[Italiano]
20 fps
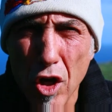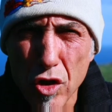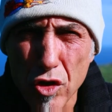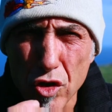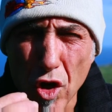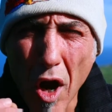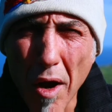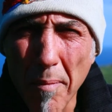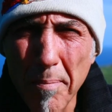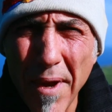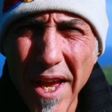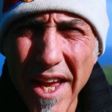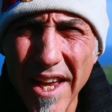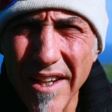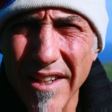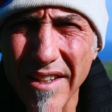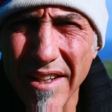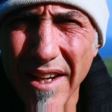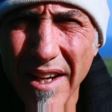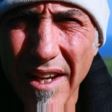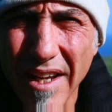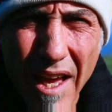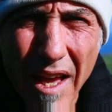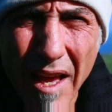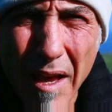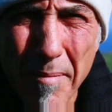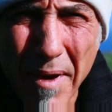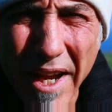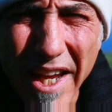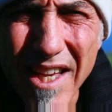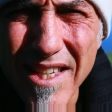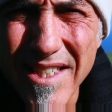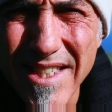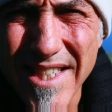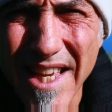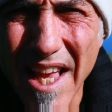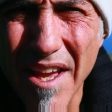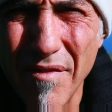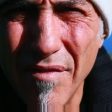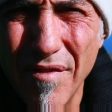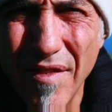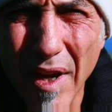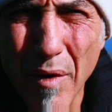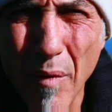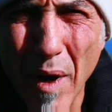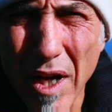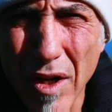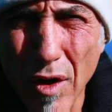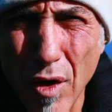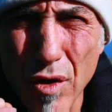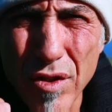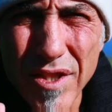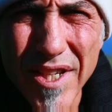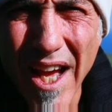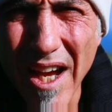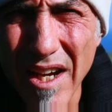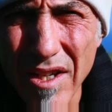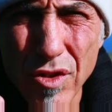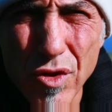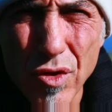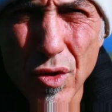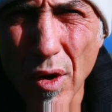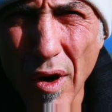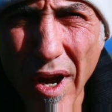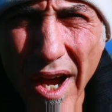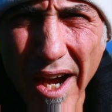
Ciao Ben! Che serve qualcos'altro